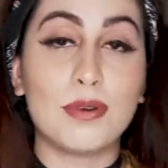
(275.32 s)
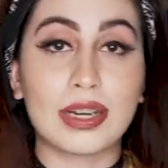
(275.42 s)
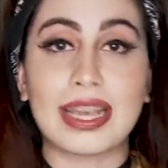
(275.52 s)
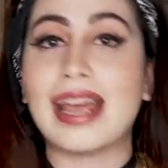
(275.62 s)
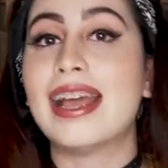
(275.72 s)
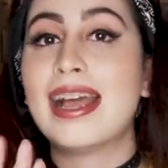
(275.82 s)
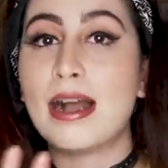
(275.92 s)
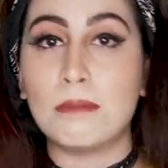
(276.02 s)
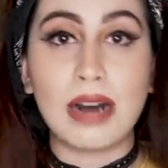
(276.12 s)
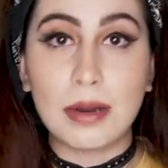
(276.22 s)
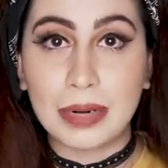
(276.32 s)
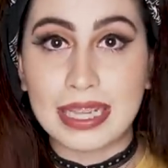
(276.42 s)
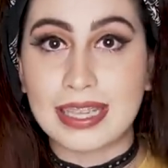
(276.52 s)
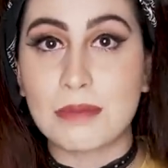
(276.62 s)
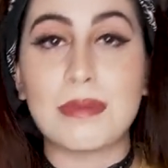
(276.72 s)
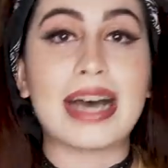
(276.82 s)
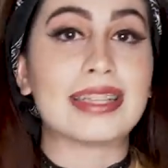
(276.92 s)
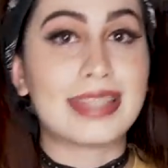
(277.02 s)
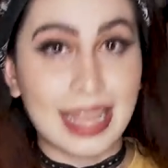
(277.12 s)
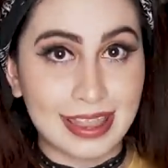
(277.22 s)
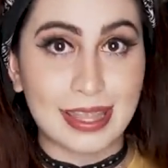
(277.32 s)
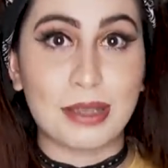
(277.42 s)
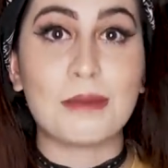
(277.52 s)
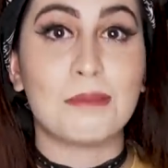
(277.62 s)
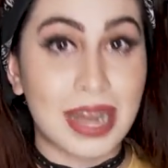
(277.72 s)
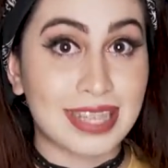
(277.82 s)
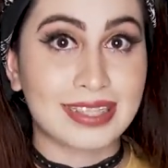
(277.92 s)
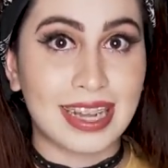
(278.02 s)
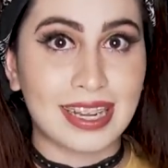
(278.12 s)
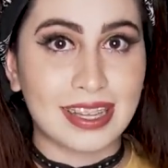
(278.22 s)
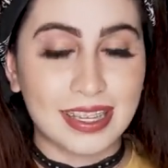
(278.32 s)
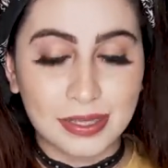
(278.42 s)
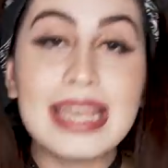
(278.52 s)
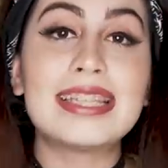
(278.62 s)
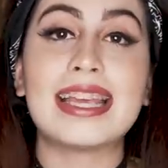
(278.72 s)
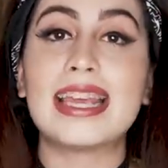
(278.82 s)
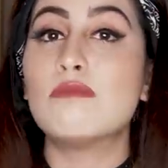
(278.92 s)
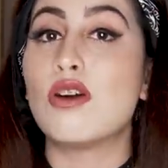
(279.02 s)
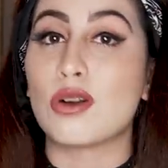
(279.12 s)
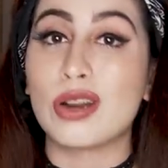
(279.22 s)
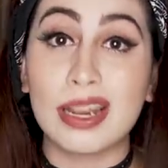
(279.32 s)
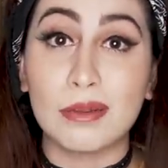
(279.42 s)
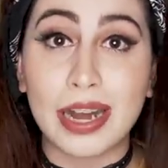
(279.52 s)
porque va a aparecer bastante más tarde. Y seguimos con el